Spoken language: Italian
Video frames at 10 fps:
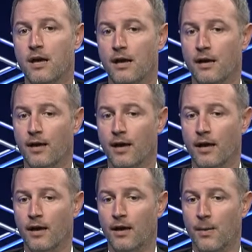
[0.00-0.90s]

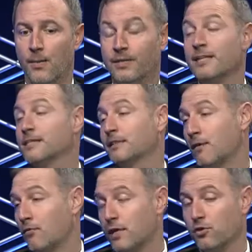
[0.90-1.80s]
eh, sedersi a
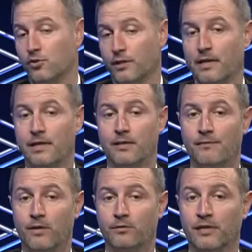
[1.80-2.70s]
tavolino, cercare di fare un,